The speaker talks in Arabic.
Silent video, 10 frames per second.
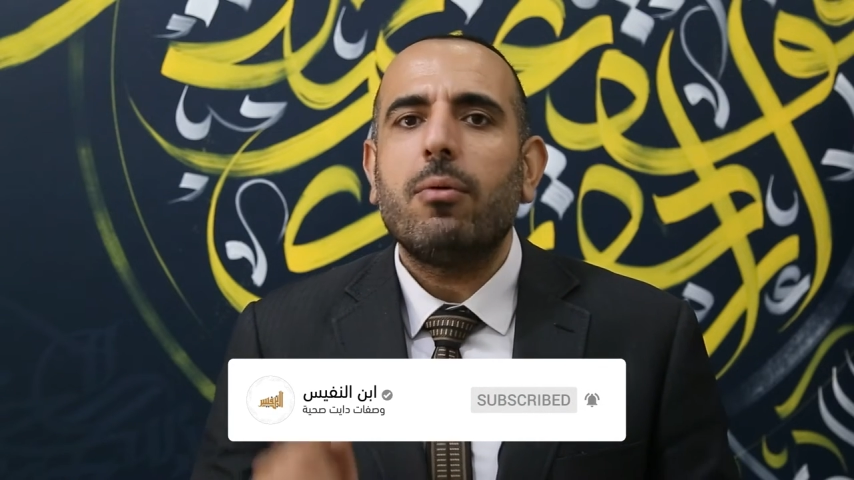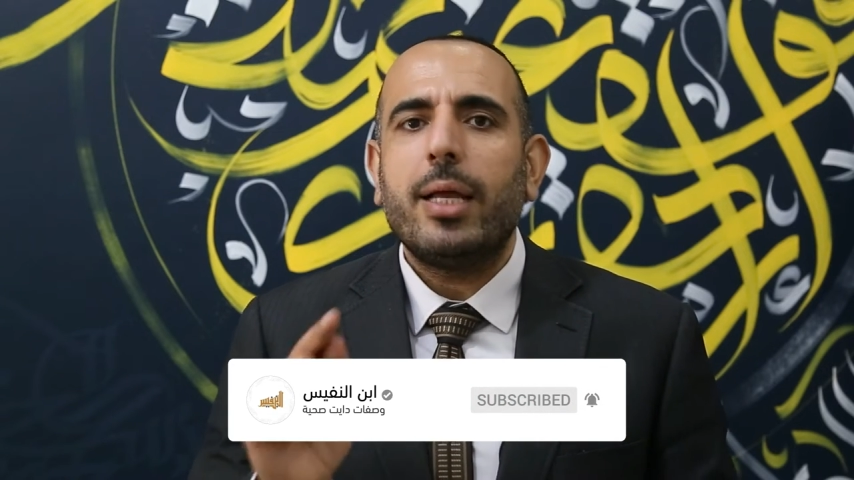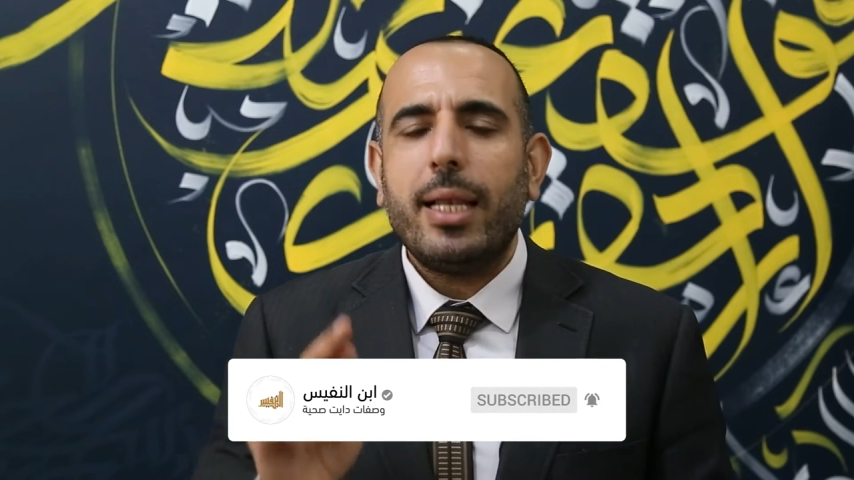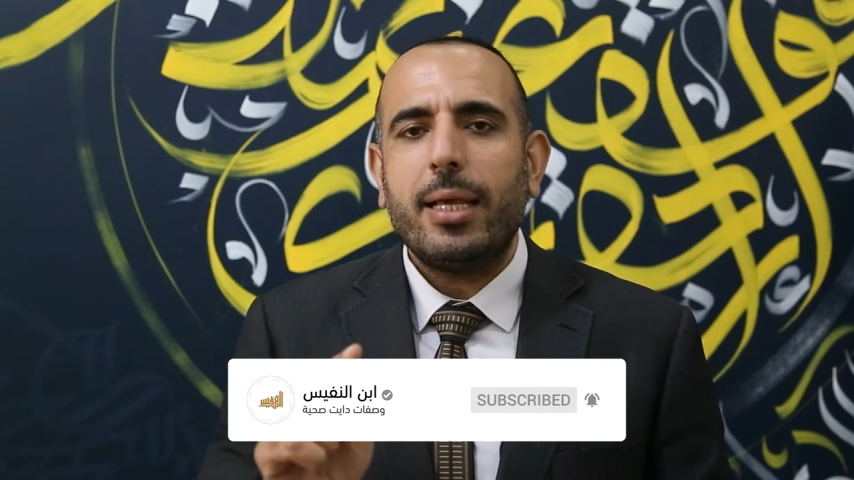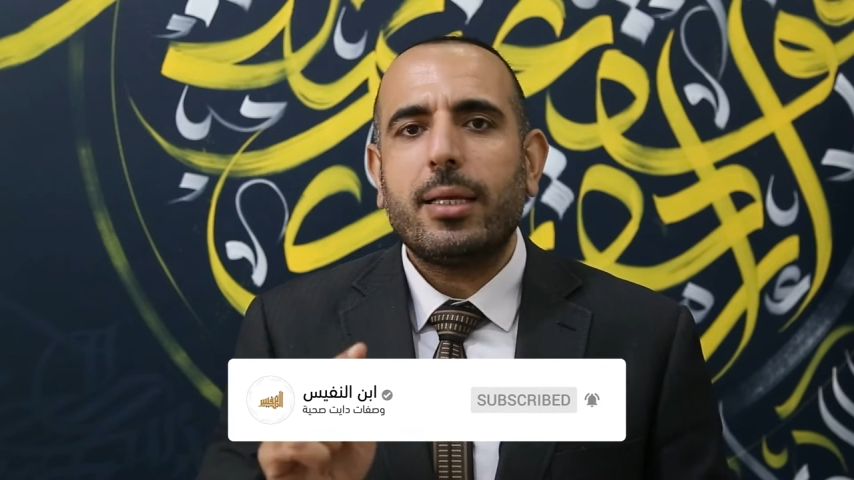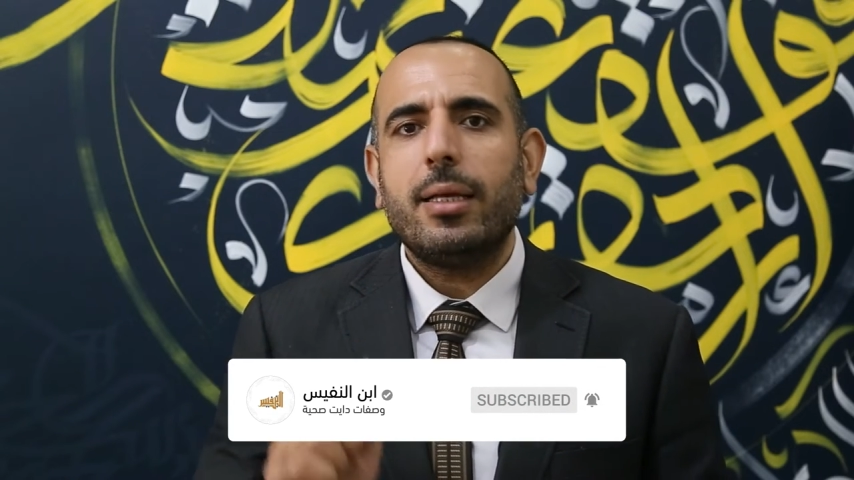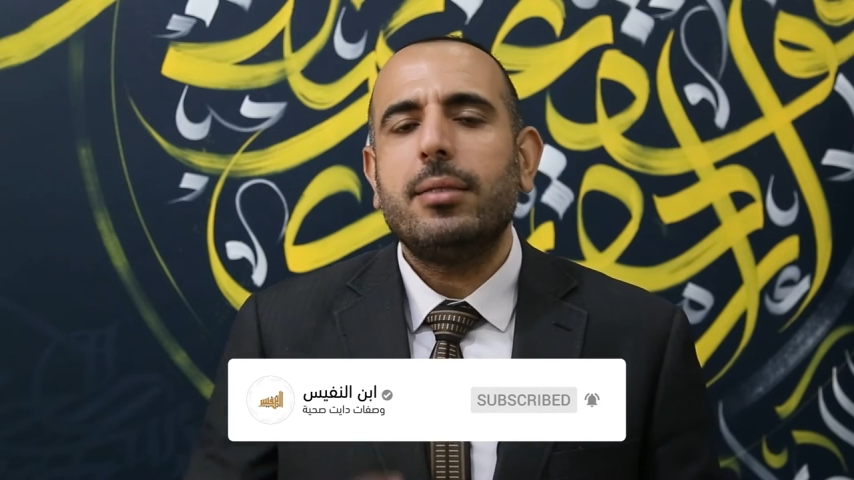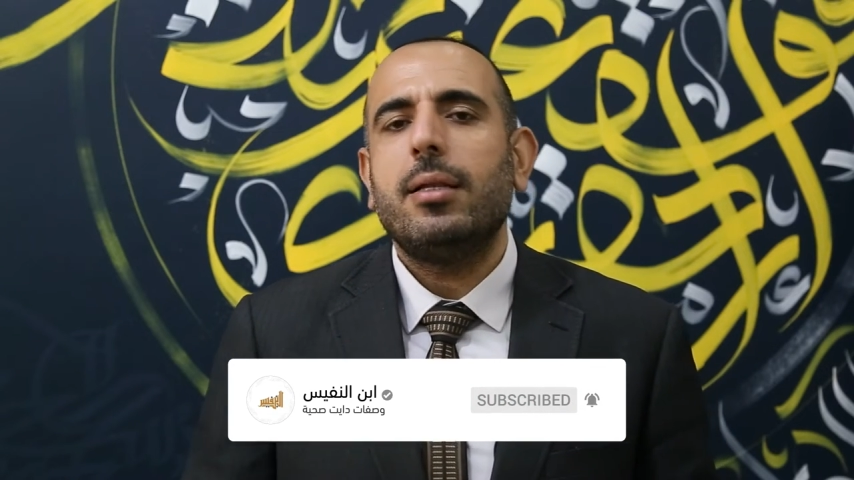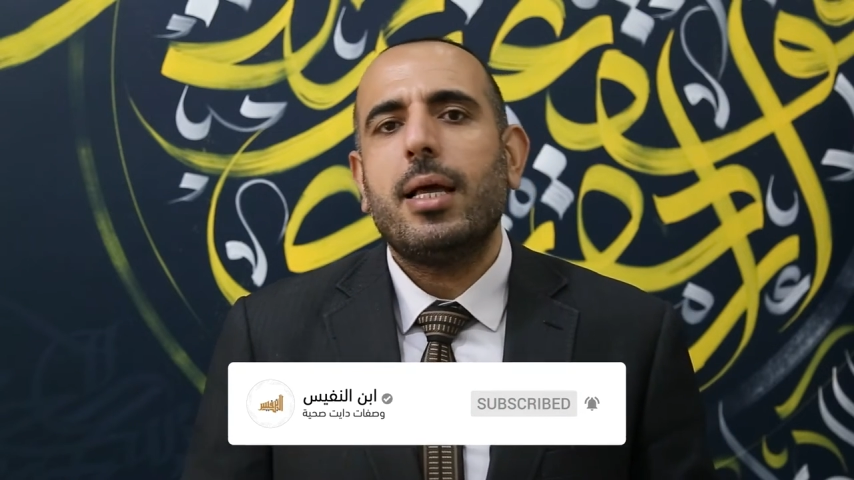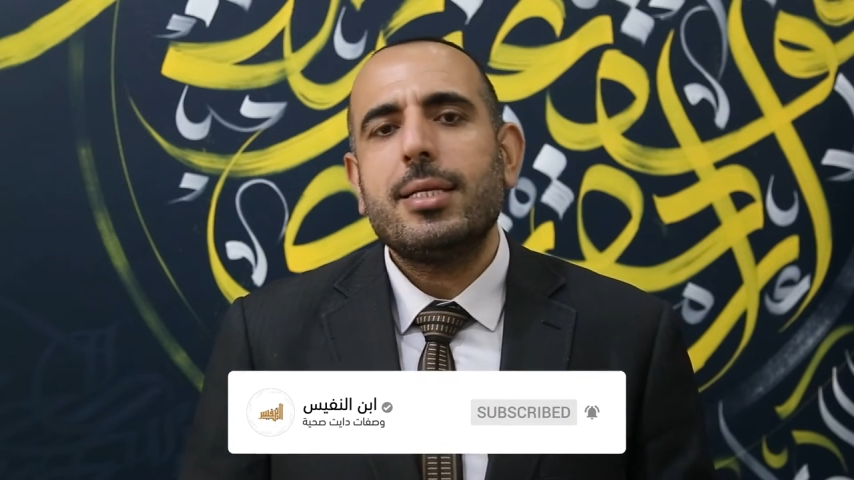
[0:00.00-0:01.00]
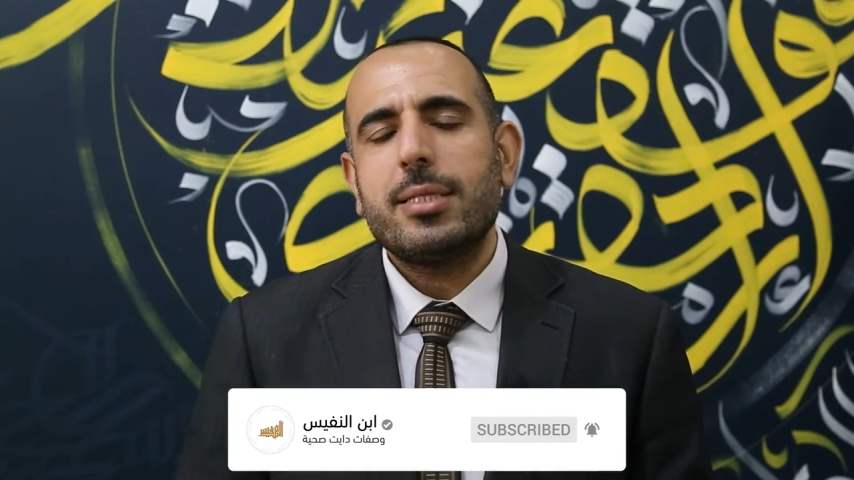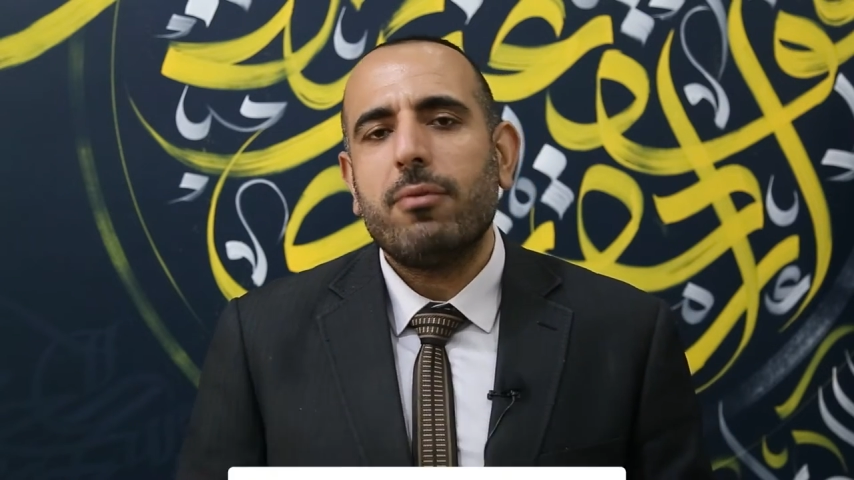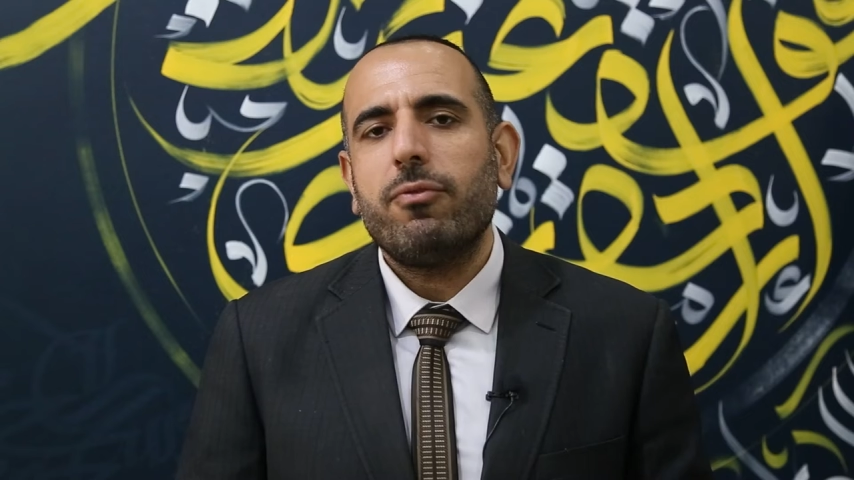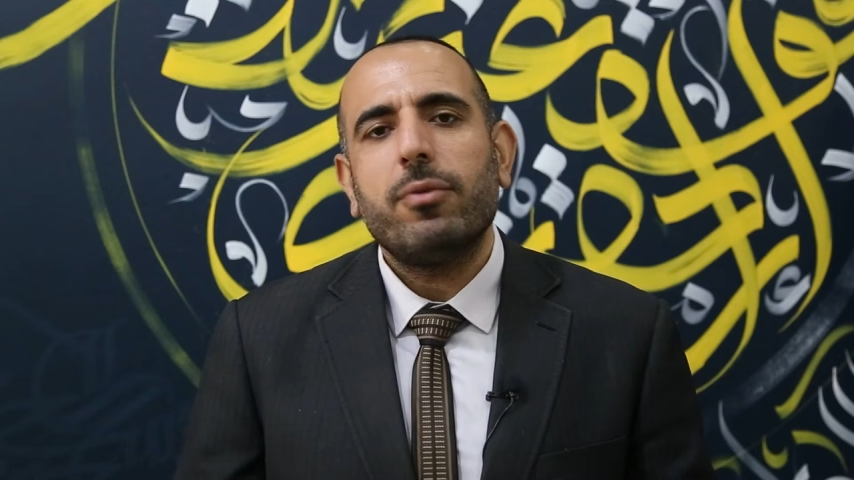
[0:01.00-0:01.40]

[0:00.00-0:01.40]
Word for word: ولكن للاسف